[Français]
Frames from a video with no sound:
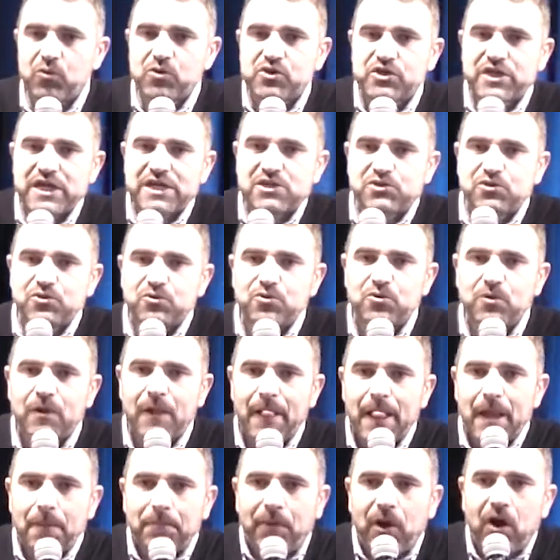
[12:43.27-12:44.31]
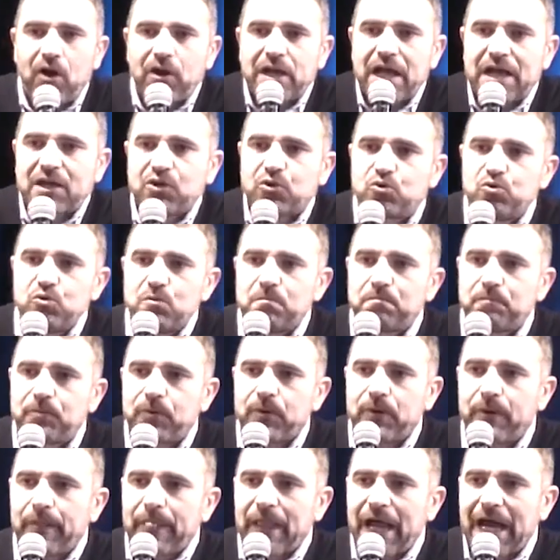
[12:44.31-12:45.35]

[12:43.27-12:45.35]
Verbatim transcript: où Jésus prend la coupe,